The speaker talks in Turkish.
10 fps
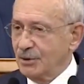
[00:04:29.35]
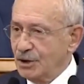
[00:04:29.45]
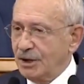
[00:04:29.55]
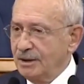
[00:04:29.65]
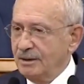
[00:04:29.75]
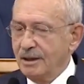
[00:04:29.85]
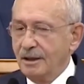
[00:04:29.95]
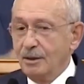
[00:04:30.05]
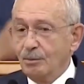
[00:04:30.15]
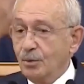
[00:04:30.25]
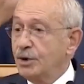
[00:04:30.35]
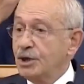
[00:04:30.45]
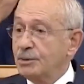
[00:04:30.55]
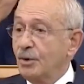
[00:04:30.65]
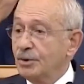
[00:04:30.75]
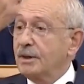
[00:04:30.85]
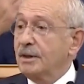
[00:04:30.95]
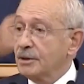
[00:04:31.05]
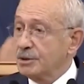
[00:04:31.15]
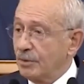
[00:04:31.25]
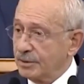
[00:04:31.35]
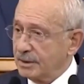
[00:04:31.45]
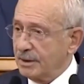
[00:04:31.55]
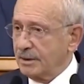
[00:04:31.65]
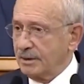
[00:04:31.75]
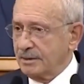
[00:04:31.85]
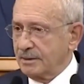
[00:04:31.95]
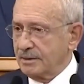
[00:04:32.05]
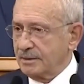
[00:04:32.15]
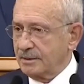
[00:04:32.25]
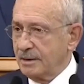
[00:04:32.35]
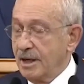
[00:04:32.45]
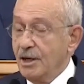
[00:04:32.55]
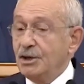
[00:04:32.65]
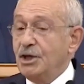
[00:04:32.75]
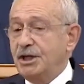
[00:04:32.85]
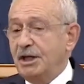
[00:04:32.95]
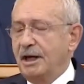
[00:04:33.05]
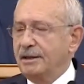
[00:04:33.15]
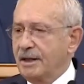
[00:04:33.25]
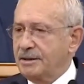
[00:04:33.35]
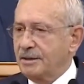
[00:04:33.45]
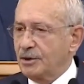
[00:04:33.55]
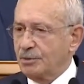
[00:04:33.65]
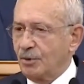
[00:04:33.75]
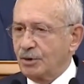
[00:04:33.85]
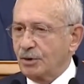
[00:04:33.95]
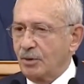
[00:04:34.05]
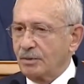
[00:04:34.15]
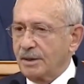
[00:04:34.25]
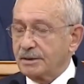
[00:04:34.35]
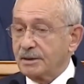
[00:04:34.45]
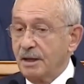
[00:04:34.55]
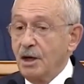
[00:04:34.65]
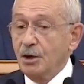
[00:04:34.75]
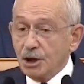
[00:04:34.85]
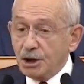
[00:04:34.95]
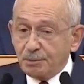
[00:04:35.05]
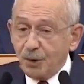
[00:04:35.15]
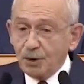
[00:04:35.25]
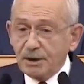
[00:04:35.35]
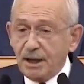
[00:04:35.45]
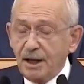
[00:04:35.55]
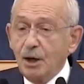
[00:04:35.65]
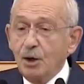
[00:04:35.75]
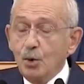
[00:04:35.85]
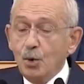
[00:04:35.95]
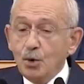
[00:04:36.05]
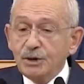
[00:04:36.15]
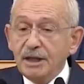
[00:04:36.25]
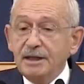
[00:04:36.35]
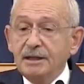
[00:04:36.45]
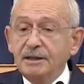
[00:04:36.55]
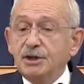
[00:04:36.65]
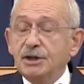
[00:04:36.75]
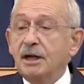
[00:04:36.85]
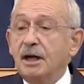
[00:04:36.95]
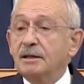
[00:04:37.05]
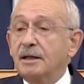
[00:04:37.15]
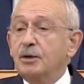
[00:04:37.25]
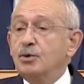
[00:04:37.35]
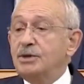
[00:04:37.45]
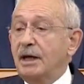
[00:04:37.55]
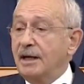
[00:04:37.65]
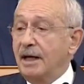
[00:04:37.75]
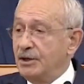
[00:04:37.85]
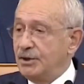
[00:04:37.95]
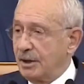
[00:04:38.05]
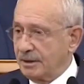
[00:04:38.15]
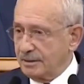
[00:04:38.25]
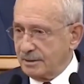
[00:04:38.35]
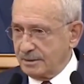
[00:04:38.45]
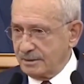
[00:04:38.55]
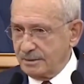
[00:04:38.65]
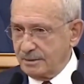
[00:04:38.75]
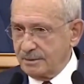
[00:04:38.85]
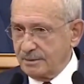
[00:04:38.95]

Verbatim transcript: Niçin? Bu dış politika dış politika değildir. Kişi endeksi dış politika olmaz. Dış politika ülkenin çıkarları üzerine inşa edilir.